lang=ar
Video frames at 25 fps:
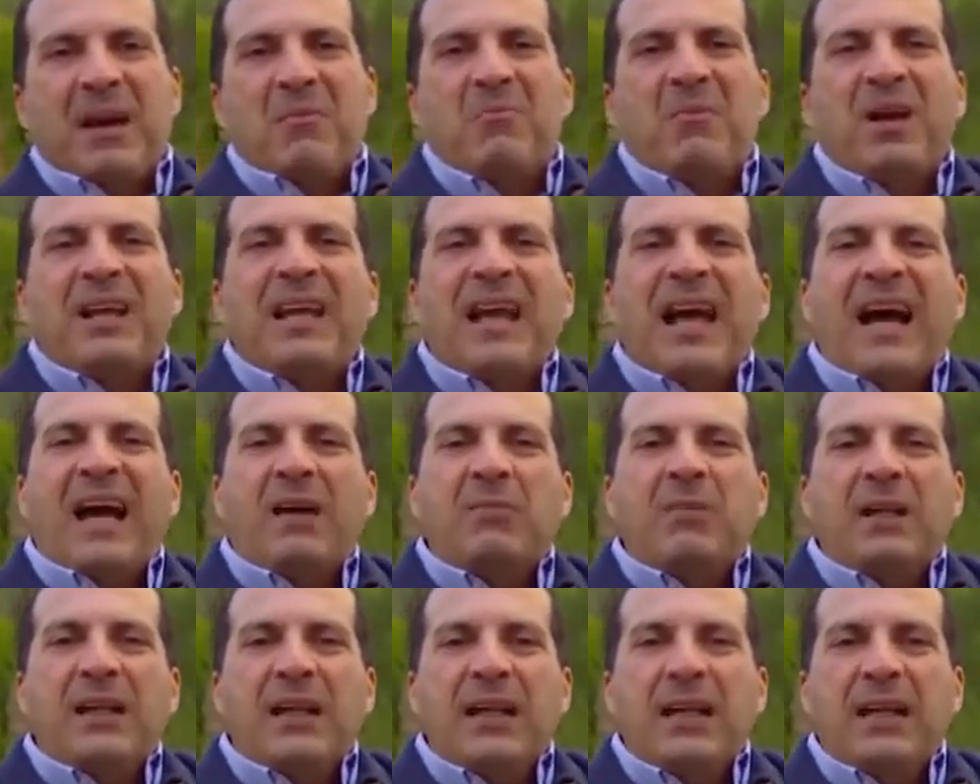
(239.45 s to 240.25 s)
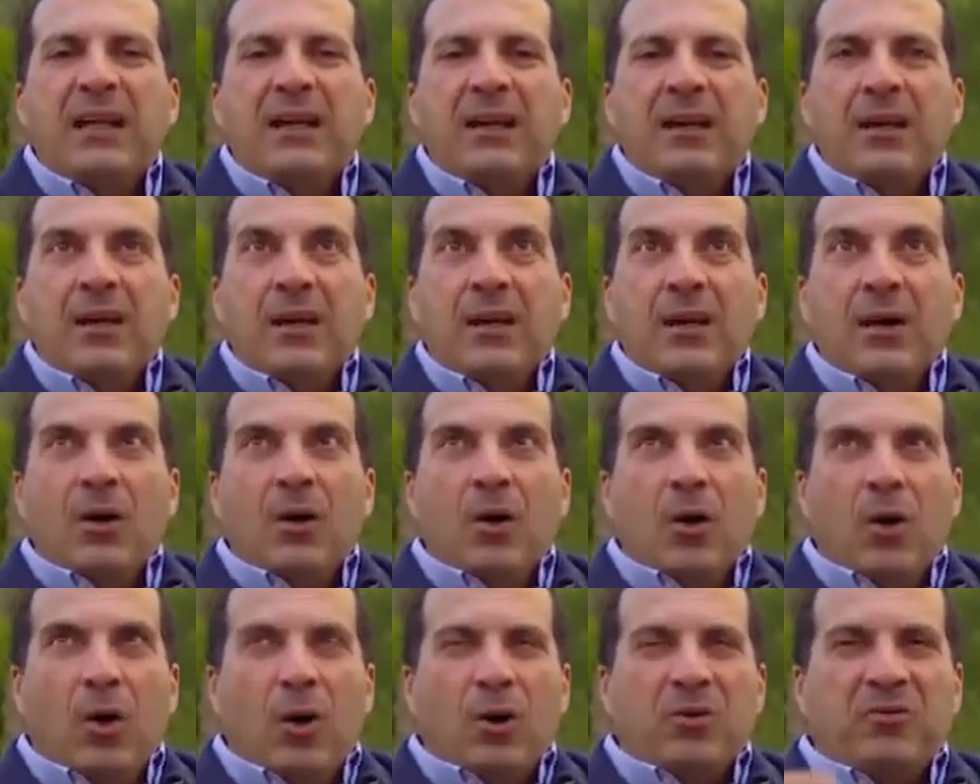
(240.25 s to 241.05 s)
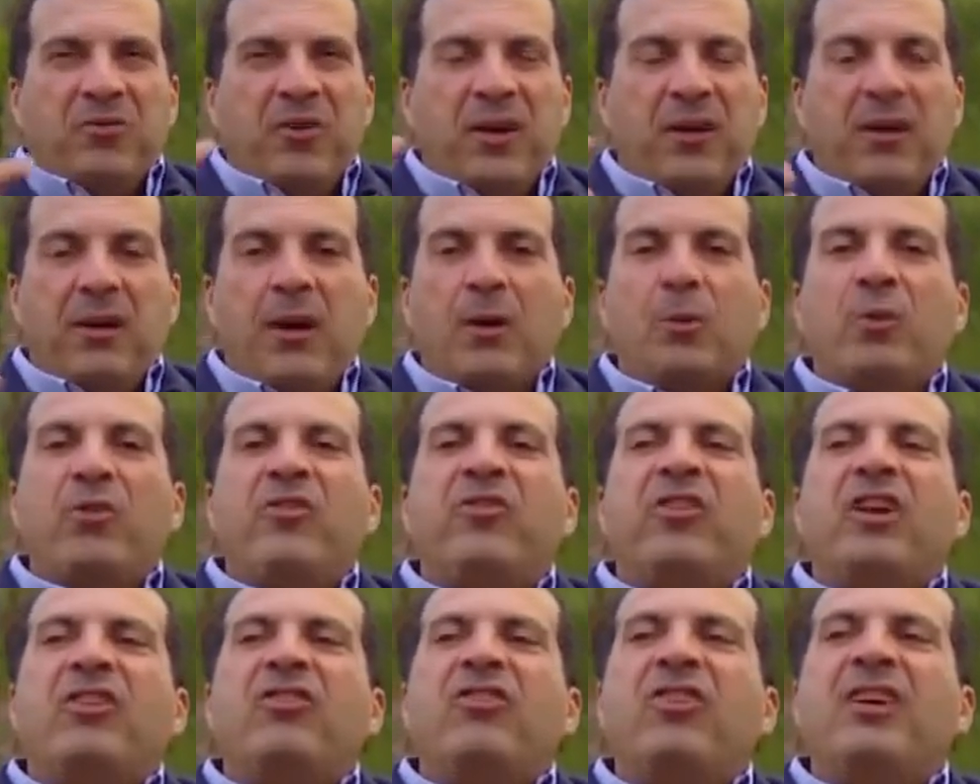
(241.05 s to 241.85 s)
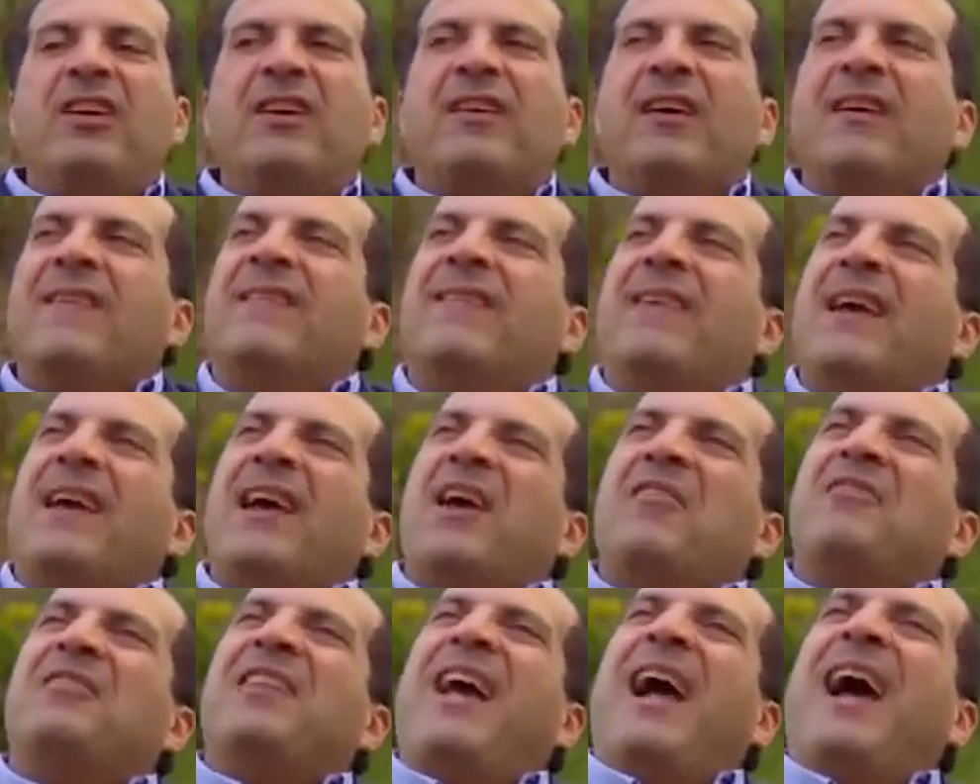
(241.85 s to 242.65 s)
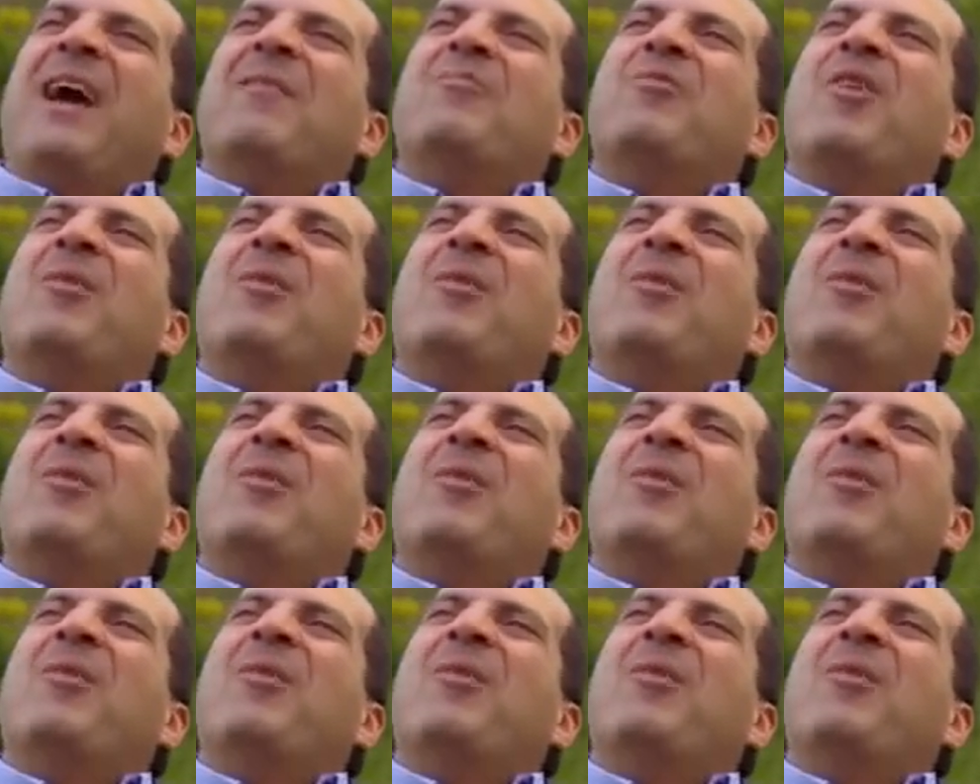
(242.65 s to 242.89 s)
امال اعمل ايه اقعد فكر واستشير ازاي افتح